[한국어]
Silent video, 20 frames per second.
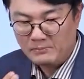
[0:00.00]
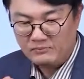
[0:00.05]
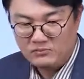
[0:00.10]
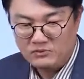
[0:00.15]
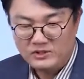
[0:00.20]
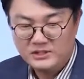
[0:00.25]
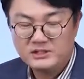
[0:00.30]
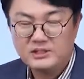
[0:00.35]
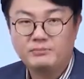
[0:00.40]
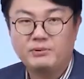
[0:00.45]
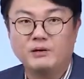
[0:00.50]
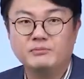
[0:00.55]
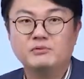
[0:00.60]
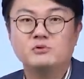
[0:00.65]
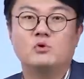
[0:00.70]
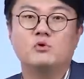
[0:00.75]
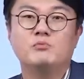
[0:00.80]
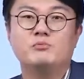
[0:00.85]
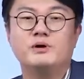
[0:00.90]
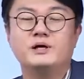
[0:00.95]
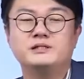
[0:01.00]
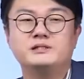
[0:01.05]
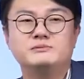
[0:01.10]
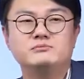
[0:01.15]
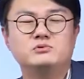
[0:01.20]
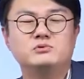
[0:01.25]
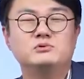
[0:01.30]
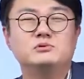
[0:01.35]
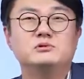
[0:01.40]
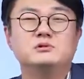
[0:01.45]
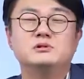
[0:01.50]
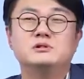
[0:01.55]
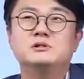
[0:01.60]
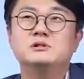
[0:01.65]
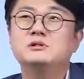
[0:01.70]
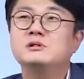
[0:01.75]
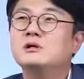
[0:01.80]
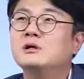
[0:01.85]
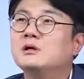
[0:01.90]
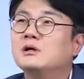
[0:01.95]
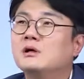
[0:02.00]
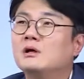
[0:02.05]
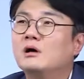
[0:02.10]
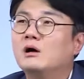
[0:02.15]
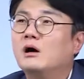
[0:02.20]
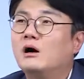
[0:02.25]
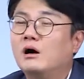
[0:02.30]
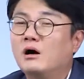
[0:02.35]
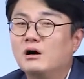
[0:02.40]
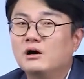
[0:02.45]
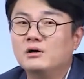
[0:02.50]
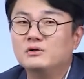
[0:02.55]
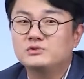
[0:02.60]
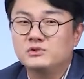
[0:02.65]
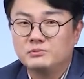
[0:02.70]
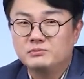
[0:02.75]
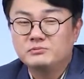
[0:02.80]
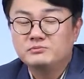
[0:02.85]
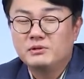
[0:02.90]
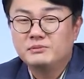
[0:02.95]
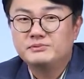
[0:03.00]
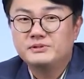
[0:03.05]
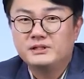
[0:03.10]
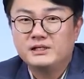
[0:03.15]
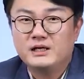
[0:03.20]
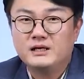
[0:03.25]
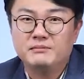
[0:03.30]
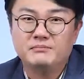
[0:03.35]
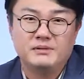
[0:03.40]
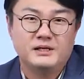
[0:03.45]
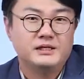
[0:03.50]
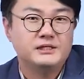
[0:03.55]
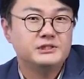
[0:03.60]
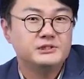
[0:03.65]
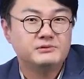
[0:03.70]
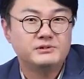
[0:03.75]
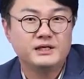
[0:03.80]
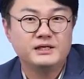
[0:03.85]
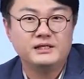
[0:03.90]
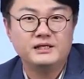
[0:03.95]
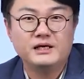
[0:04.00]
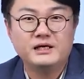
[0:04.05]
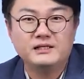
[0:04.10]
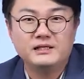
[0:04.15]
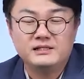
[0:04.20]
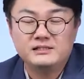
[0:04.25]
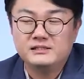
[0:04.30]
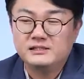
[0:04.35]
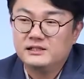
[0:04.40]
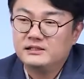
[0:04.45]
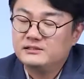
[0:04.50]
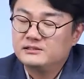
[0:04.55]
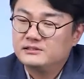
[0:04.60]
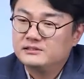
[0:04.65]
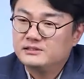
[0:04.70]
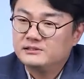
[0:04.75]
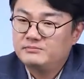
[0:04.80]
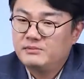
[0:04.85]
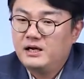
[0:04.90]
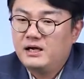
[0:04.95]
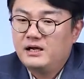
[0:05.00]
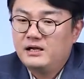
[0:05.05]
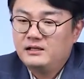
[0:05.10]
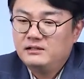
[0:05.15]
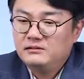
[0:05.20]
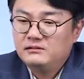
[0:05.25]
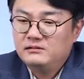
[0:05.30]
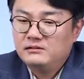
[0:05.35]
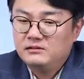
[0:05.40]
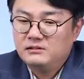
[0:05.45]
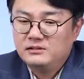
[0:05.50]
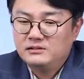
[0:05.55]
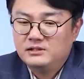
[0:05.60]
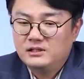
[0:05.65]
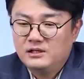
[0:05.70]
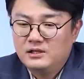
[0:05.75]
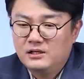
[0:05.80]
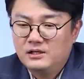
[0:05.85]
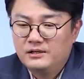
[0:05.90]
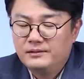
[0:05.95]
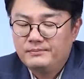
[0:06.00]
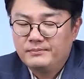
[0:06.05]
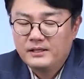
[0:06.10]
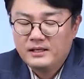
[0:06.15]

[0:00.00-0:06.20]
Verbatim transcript: 물론 이제 법을 공부하신 분들은 어, 전문 법칙이라는 말이 쉽게 이해가 되시겠지만, 이제